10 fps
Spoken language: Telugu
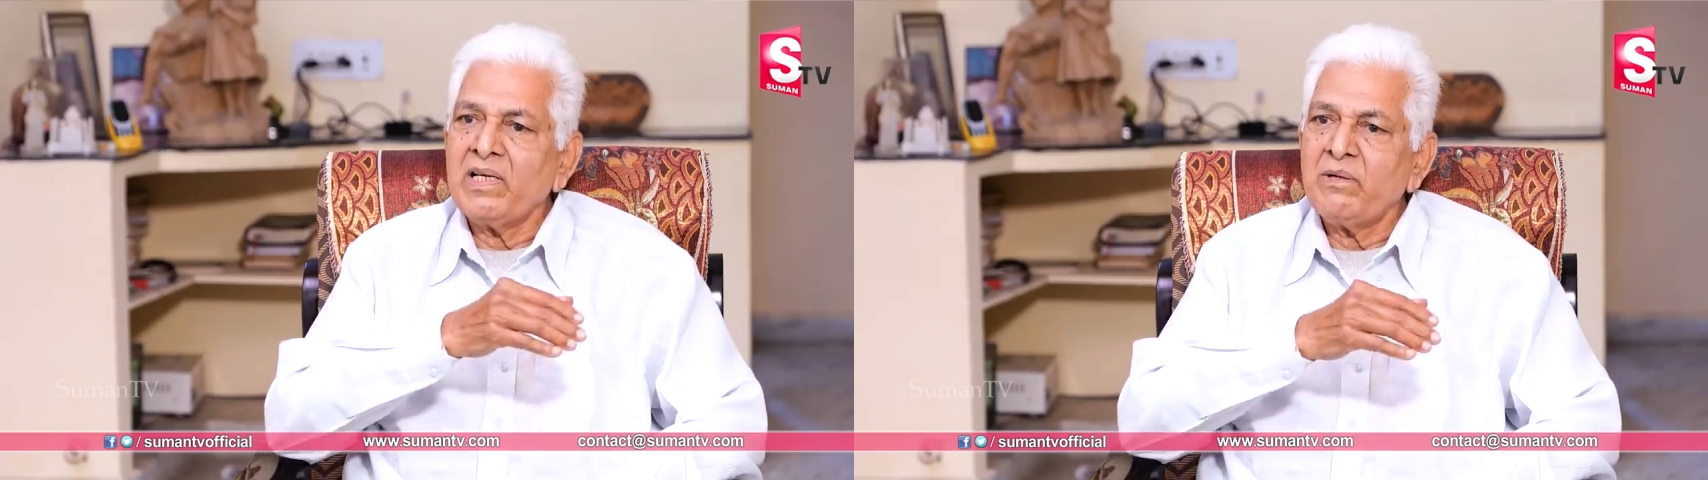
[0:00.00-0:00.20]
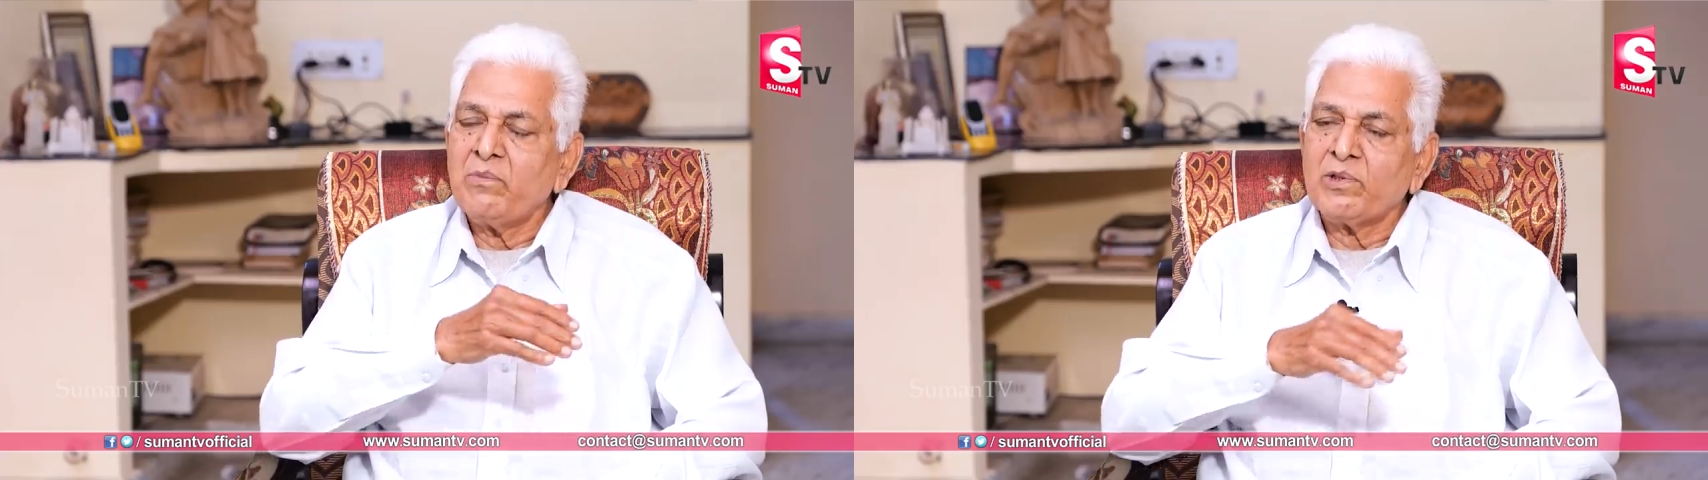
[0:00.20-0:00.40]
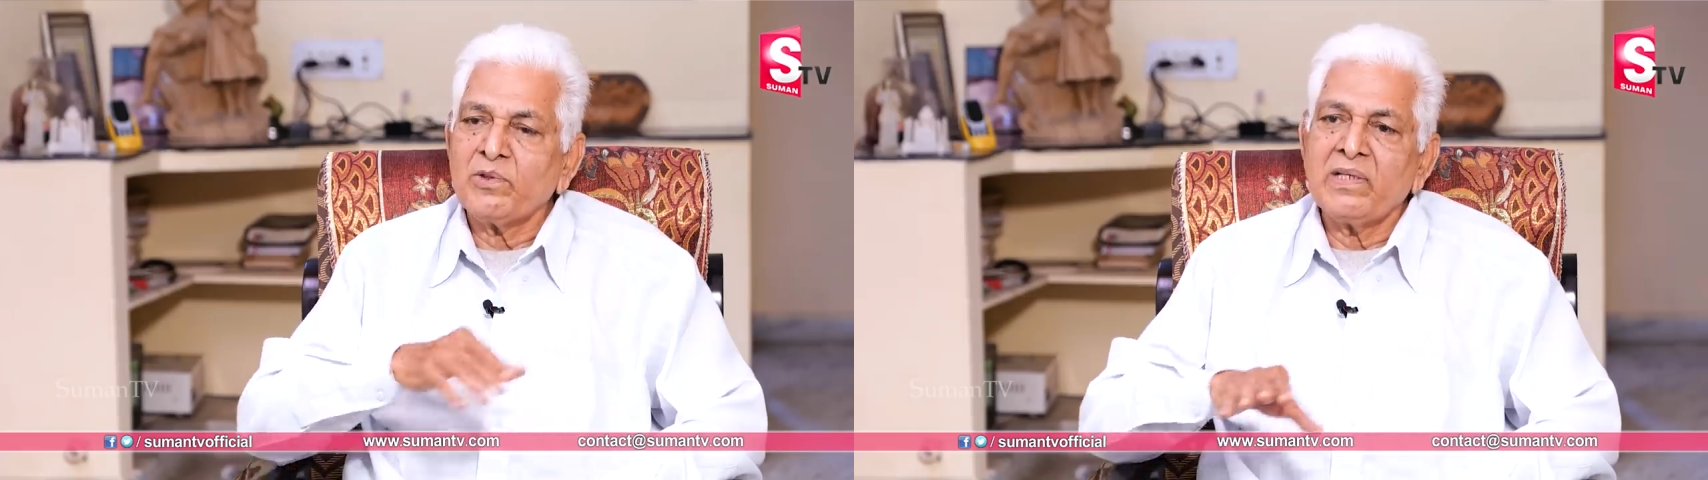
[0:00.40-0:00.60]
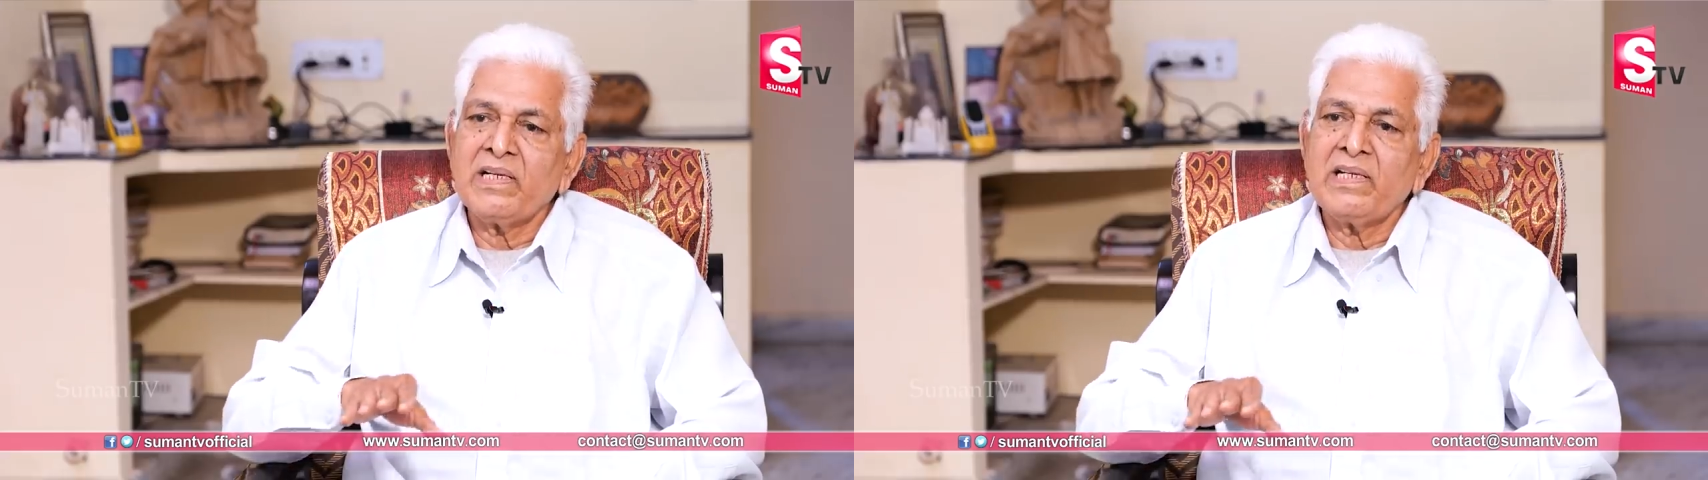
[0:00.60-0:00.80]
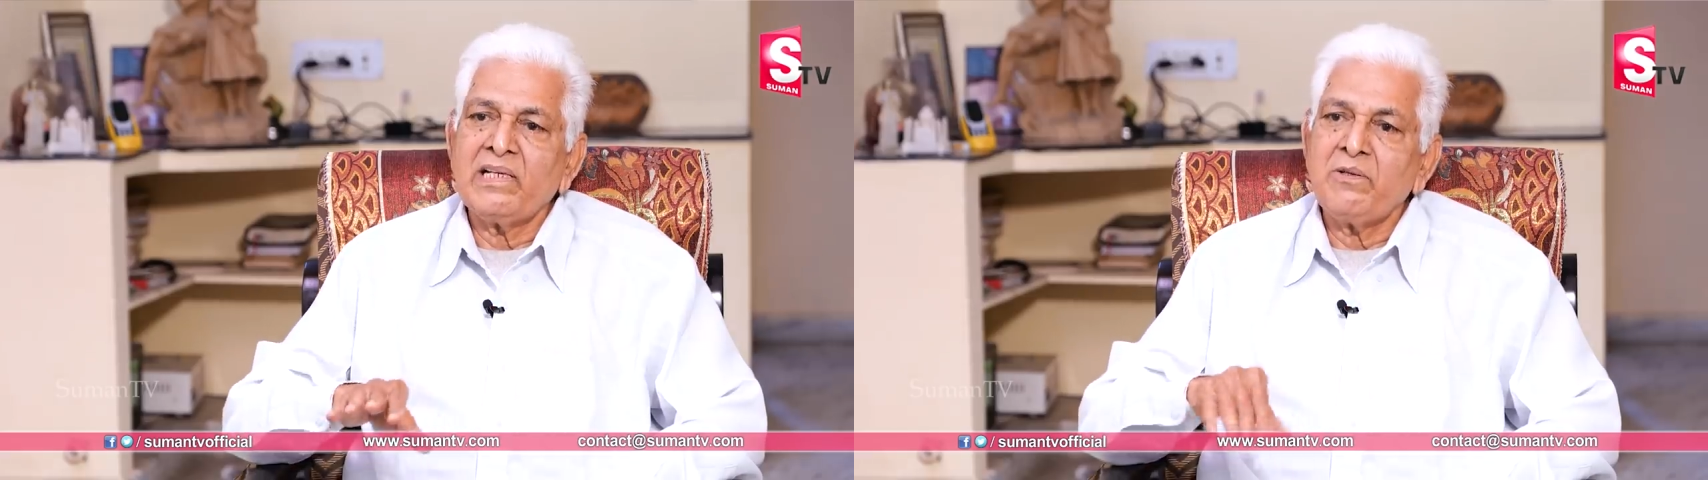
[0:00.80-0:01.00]
ఈ మొత్తం
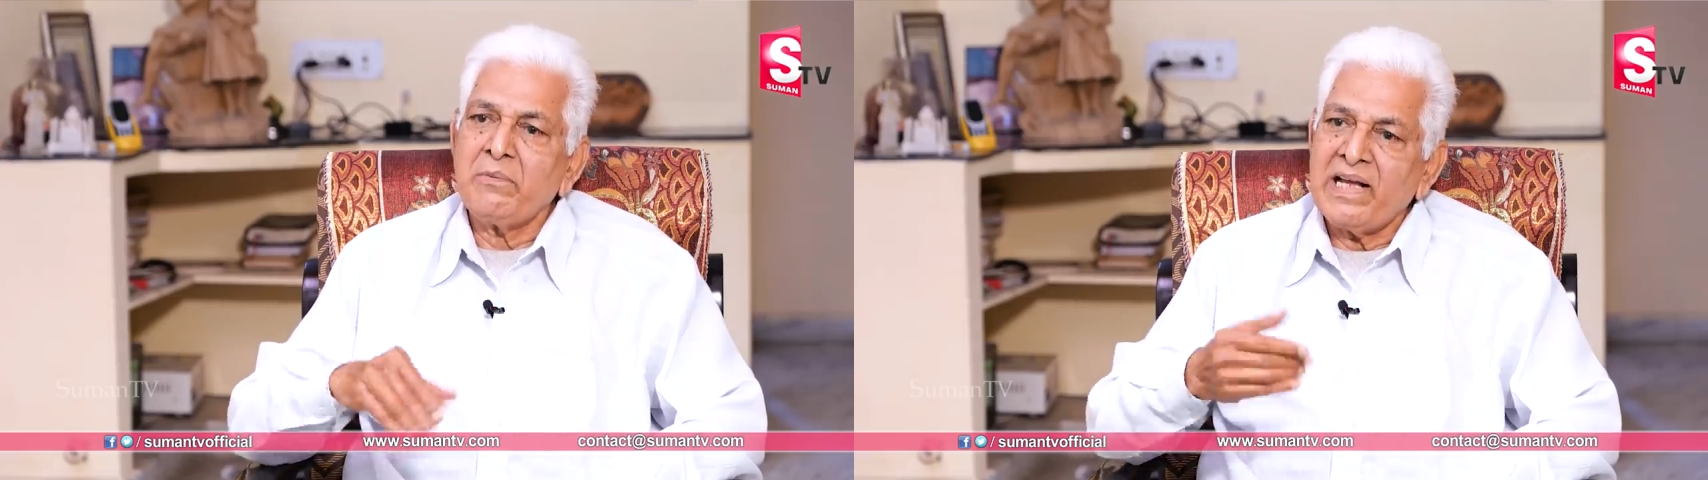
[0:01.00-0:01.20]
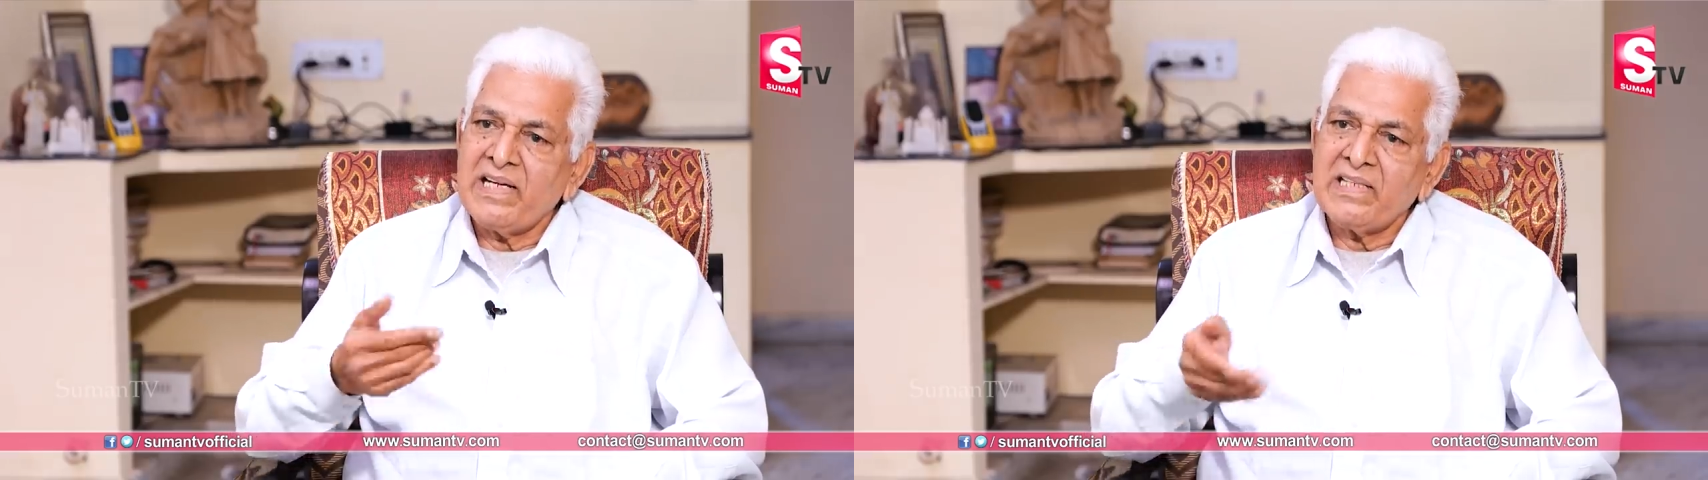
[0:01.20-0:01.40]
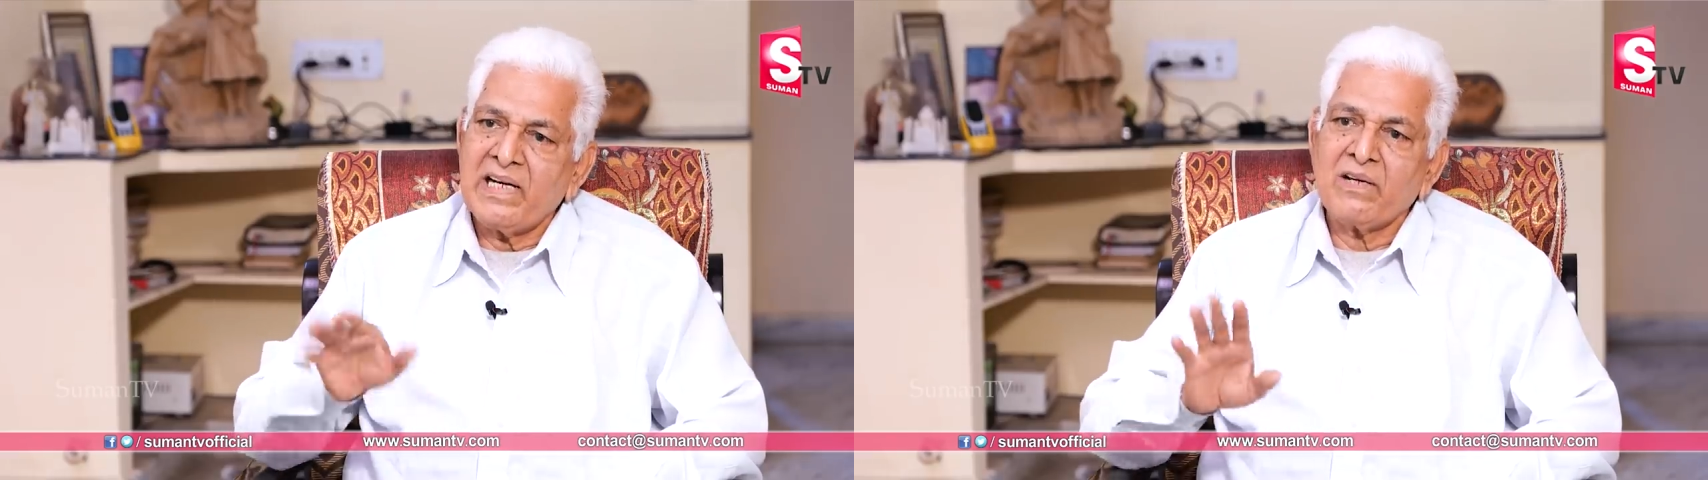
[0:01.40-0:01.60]
కెరీర్ మేనేజర్